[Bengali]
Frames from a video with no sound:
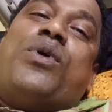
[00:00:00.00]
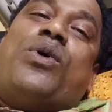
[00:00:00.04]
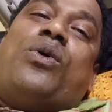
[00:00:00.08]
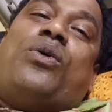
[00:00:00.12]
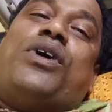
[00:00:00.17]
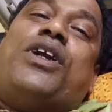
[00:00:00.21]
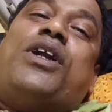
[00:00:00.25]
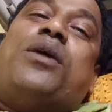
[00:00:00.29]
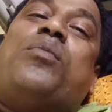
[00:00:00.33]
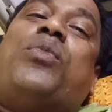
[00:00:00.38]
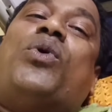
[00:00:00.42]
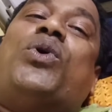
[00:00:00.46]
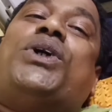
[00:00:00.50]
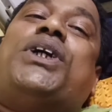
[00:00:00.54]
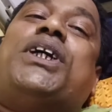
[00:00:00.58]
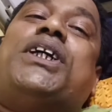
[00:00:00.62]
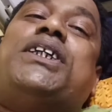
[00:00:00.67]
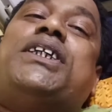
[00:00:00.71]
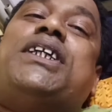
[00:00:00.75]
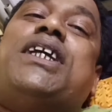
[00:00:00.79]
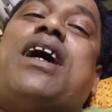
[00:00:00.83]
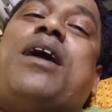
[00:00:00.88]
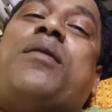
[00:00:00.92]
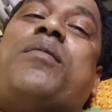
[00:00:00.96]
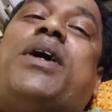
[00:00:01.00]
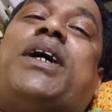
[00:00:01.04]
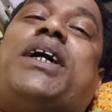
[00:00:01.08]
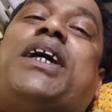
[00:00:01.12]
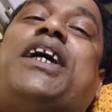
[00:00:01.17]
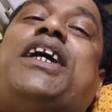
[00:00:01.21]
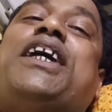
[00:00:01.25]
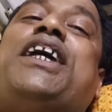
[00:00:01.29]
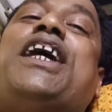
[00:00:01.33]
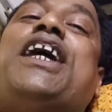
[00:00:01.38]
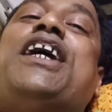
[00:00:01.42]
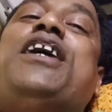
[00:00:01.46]
আমি ওখানে বসেছি
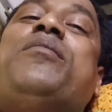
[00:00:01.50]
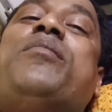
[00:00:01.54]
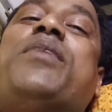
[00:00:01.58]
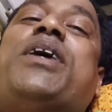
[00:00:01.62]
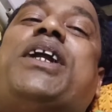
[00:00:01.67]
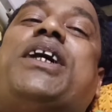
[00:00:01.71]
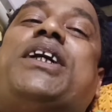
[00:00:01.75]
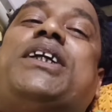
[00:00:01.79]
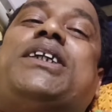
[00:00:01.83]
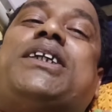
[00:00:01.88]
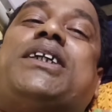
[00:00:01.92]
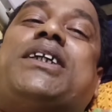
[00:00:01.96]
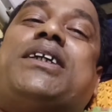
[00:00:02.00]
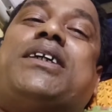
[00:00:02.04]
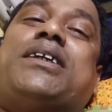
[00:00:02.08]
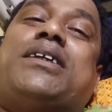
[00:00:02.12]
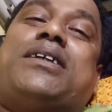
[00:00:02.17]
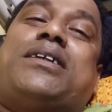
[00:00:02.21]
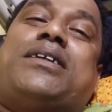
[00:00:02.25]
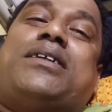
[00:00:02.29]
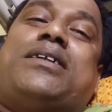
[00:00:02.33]
আমাকে গিয়েই মেরেছে